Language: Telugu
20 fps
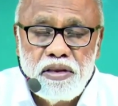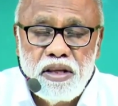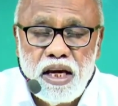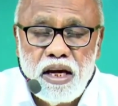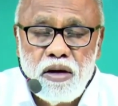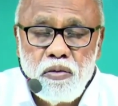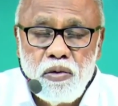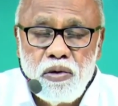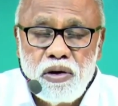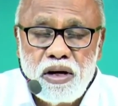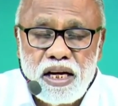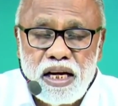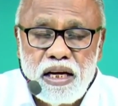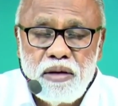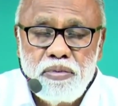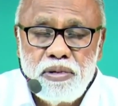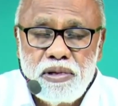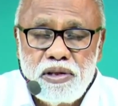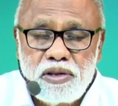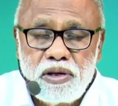దేవుడు
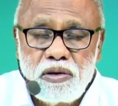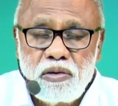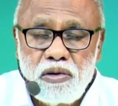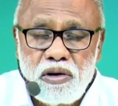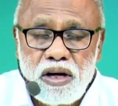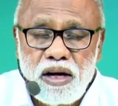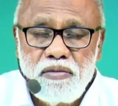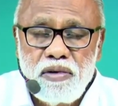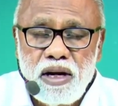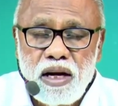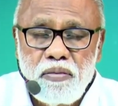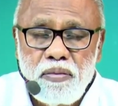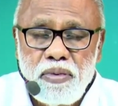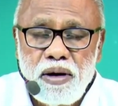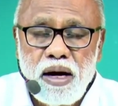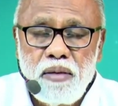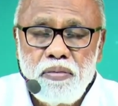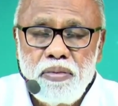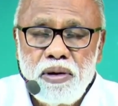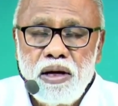కనిపించకుండా వీళ్ళ
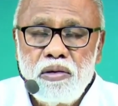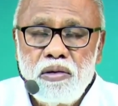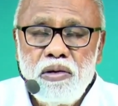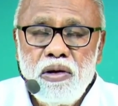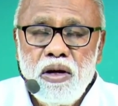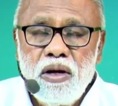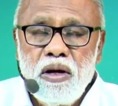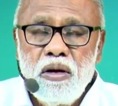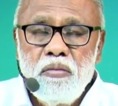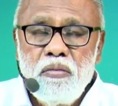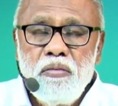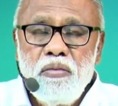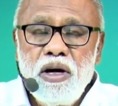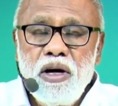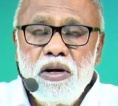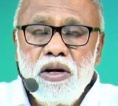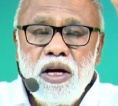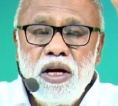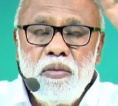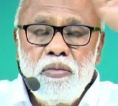పాపాలు
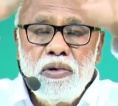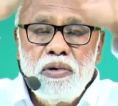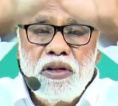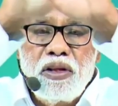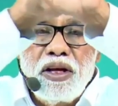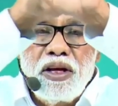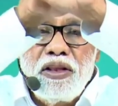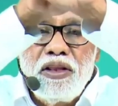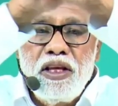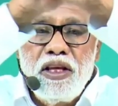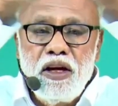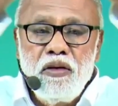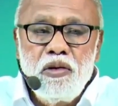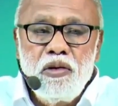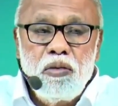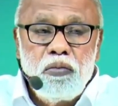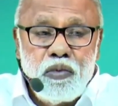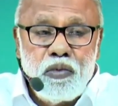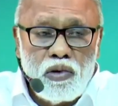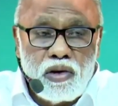మరుగైపోతాయి
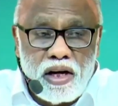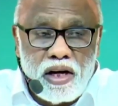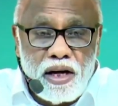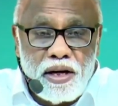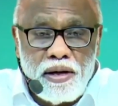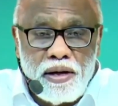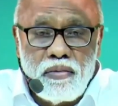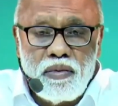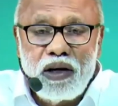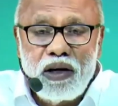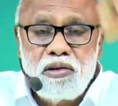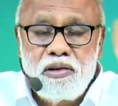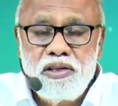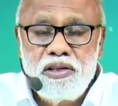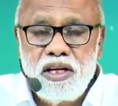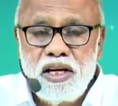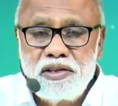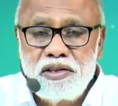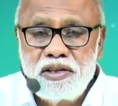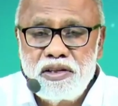దేవుని ముఖాన్ని మరుగు
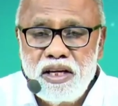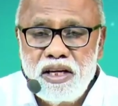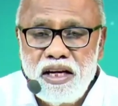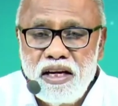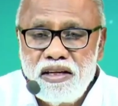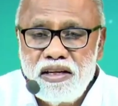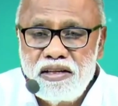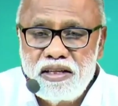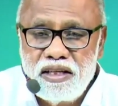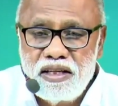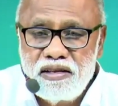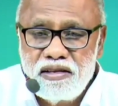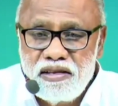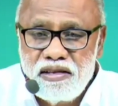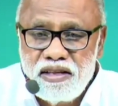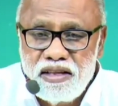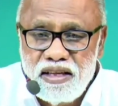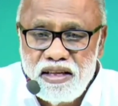చేస్తాయి అంటాడు